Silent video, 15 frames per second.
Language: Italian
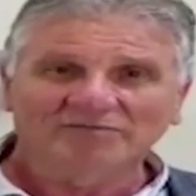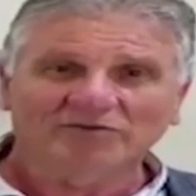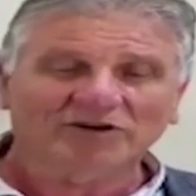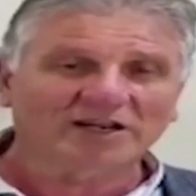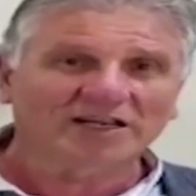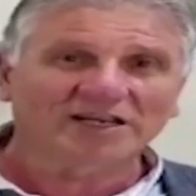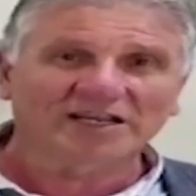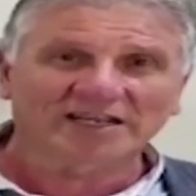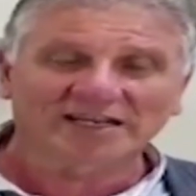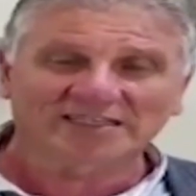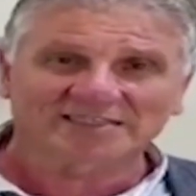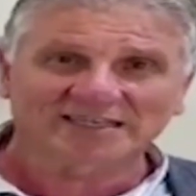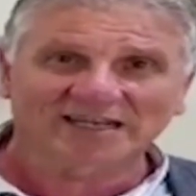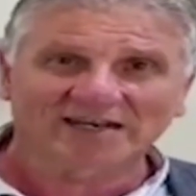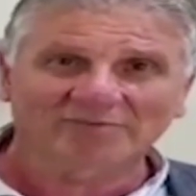Vorrei
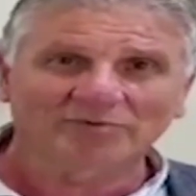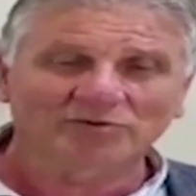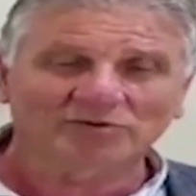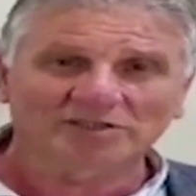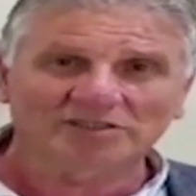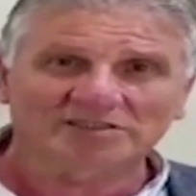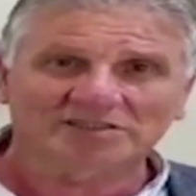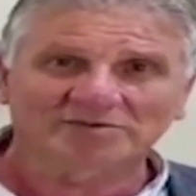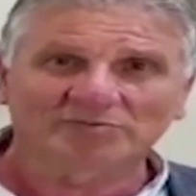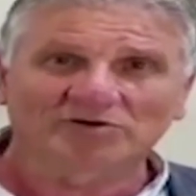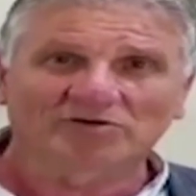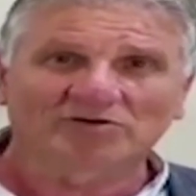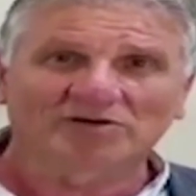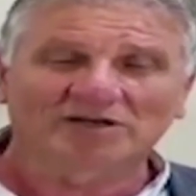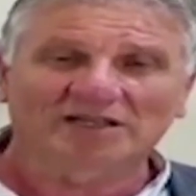ringraziare
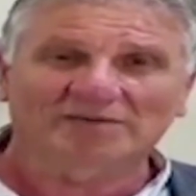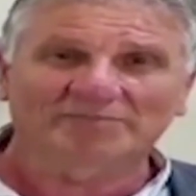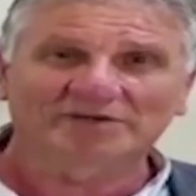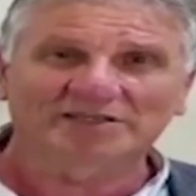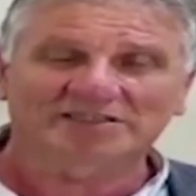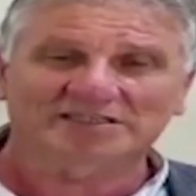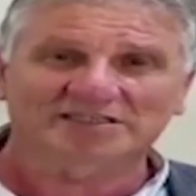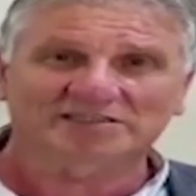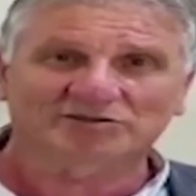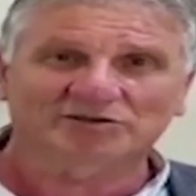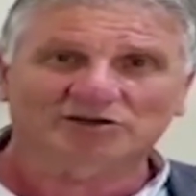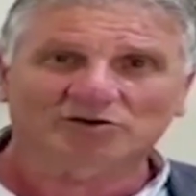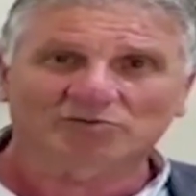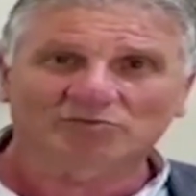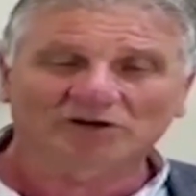moltissimo
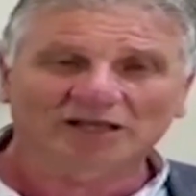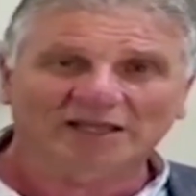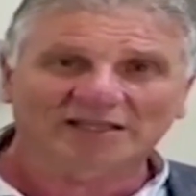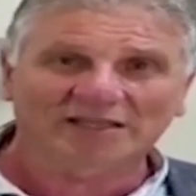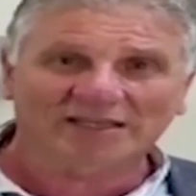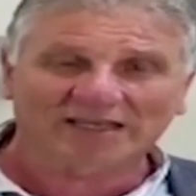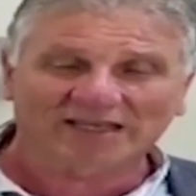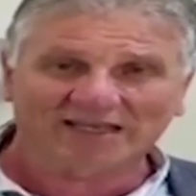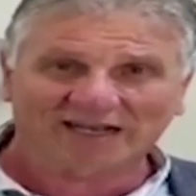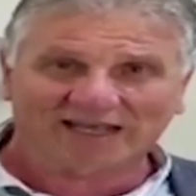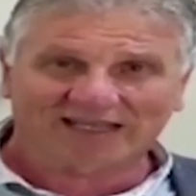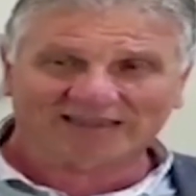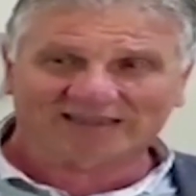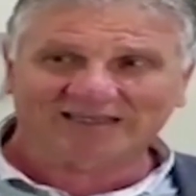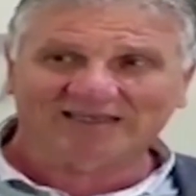l'amministrazione comunale di
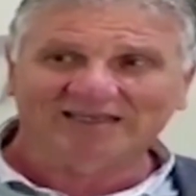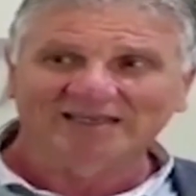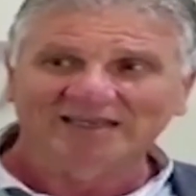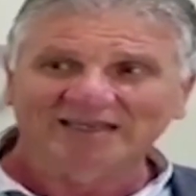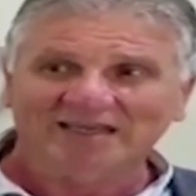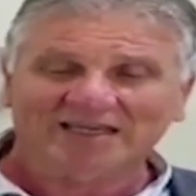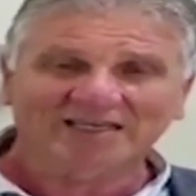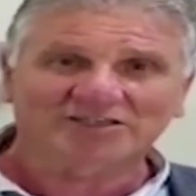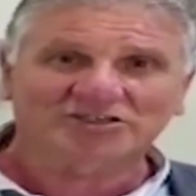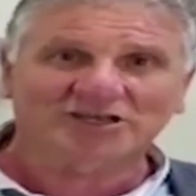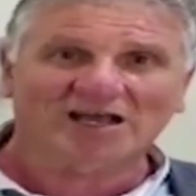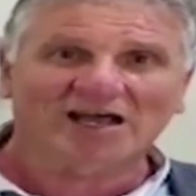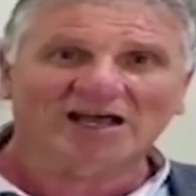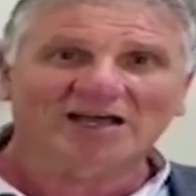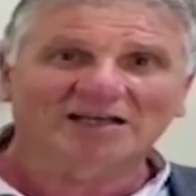Cairate che
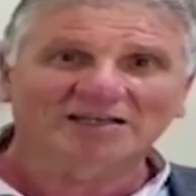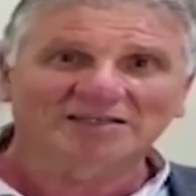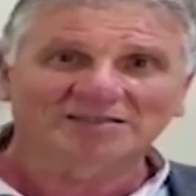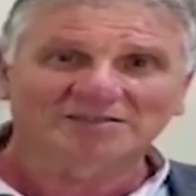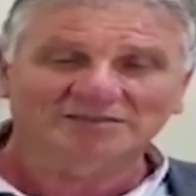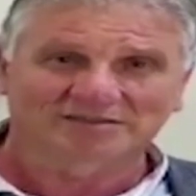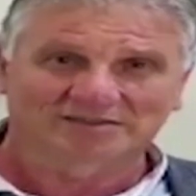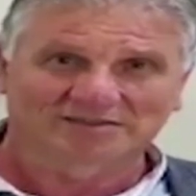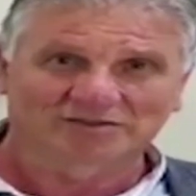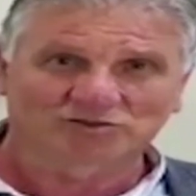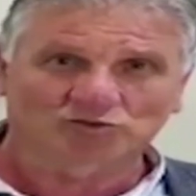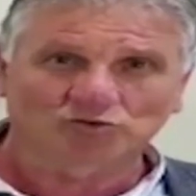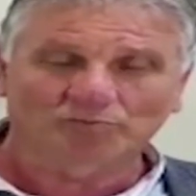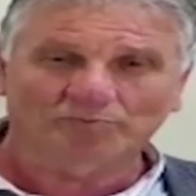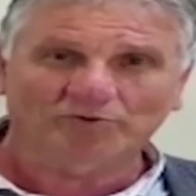ci ha
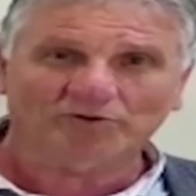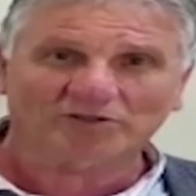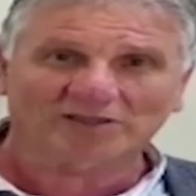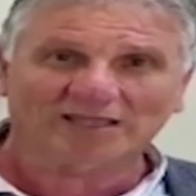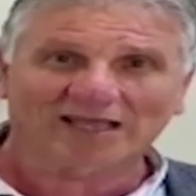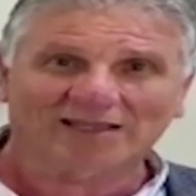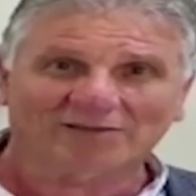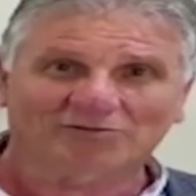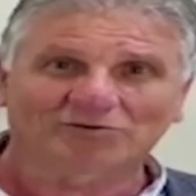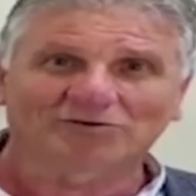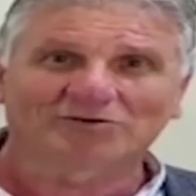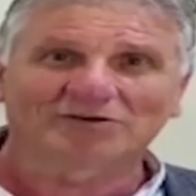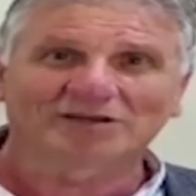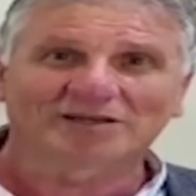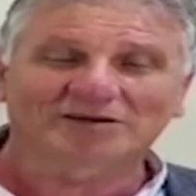
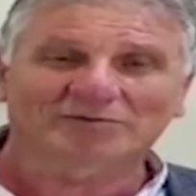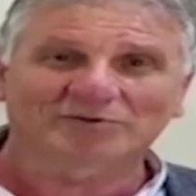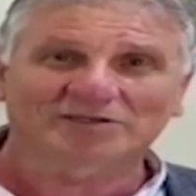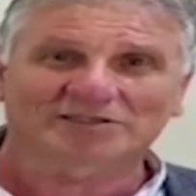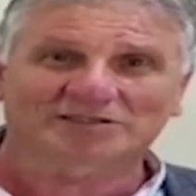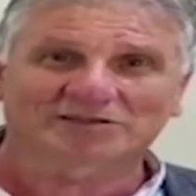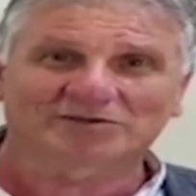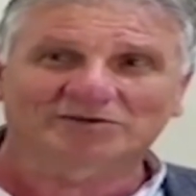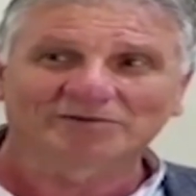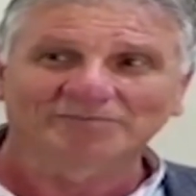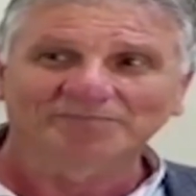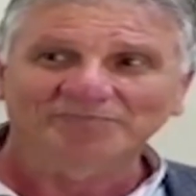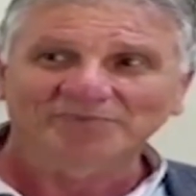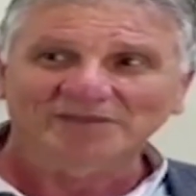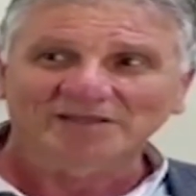supportato in, questo,
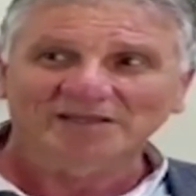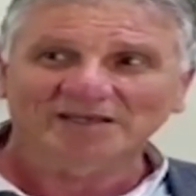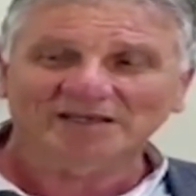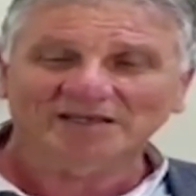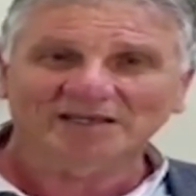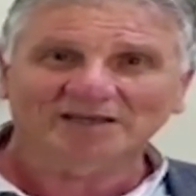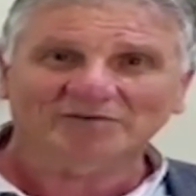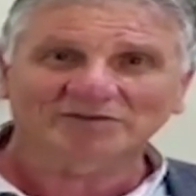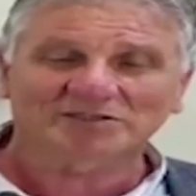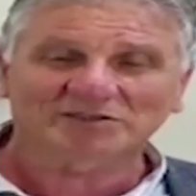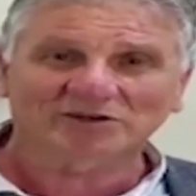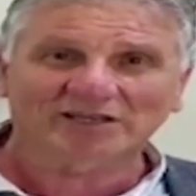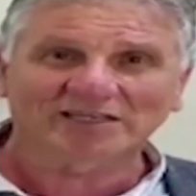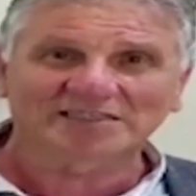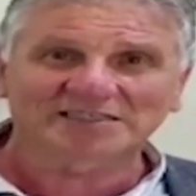eh, in
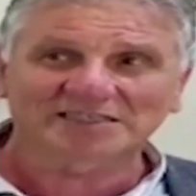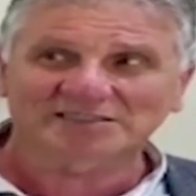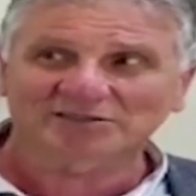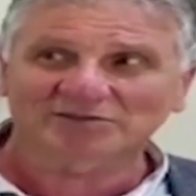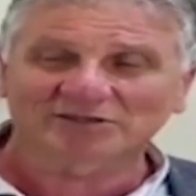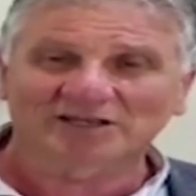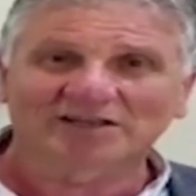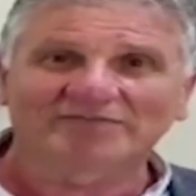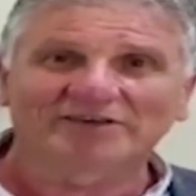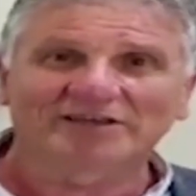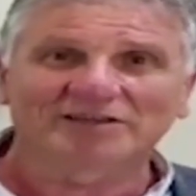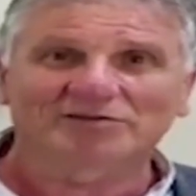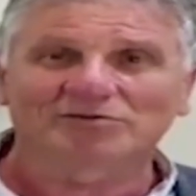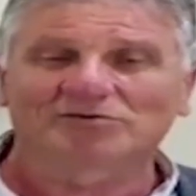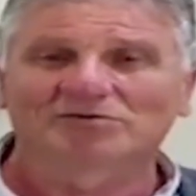questa organizzazione
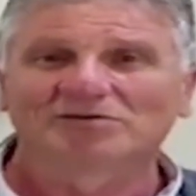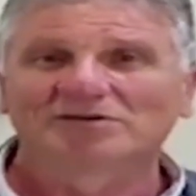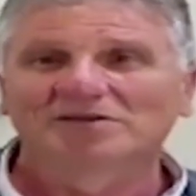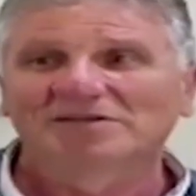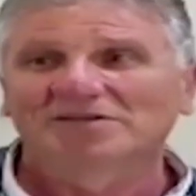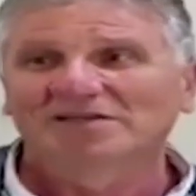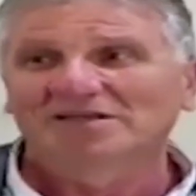dell'evento